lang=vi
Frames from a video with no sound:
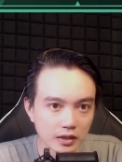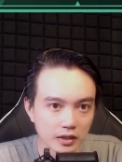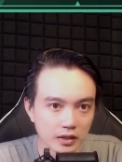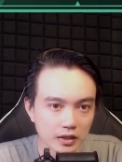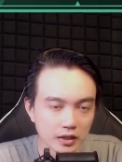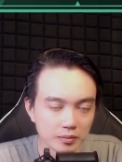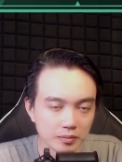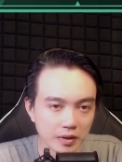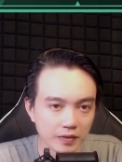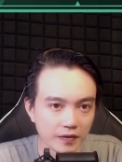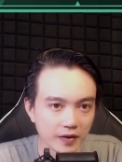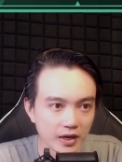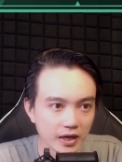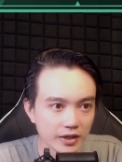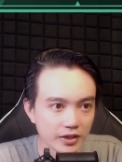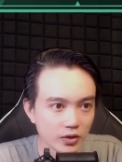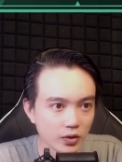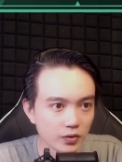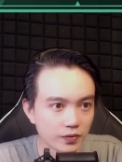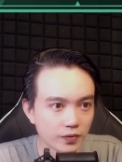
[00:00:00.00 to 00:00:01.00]
Nhưng mà phải là
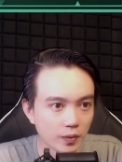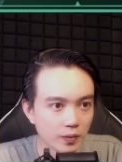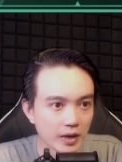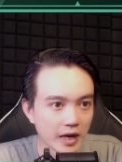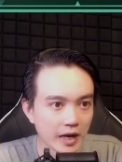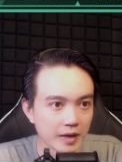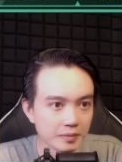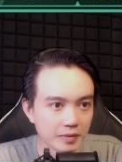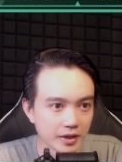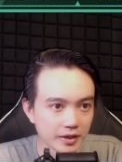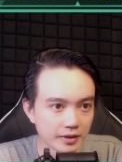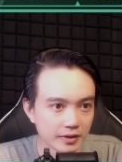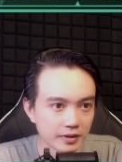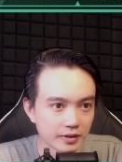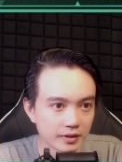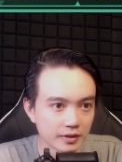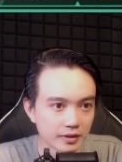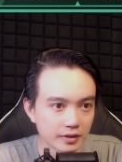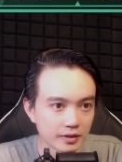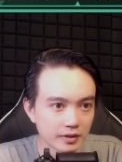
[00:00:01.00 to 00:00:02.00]
Dôi Phục hai bên,
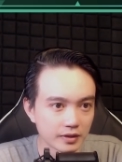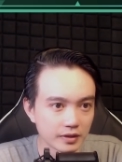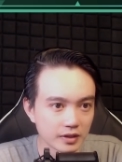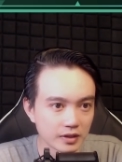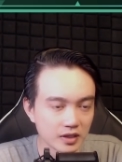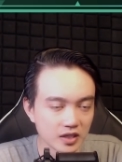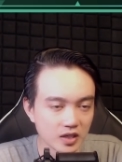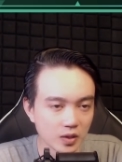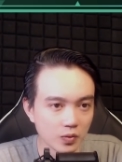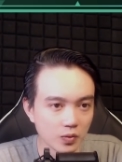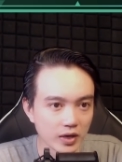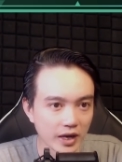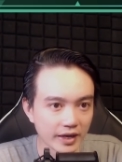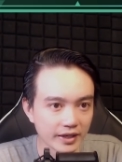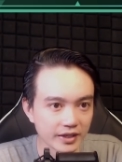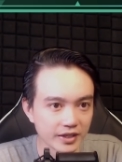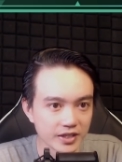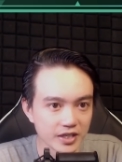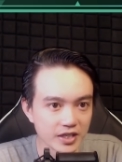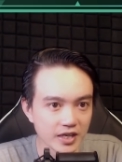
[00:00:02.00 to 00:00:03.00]
chứ không có đặt
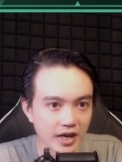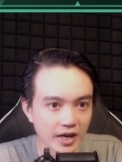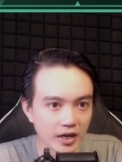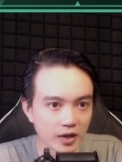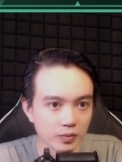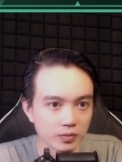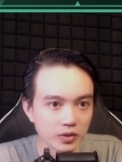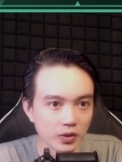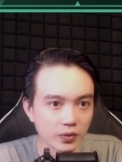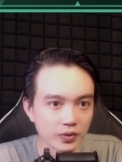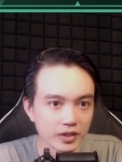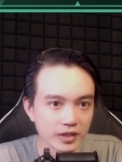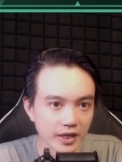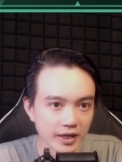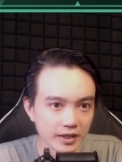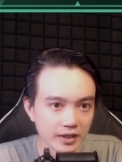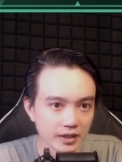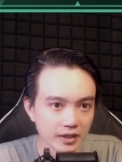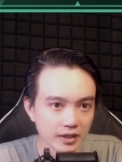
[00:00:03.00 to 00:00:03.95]
vị trí ngang hông vô như vậy,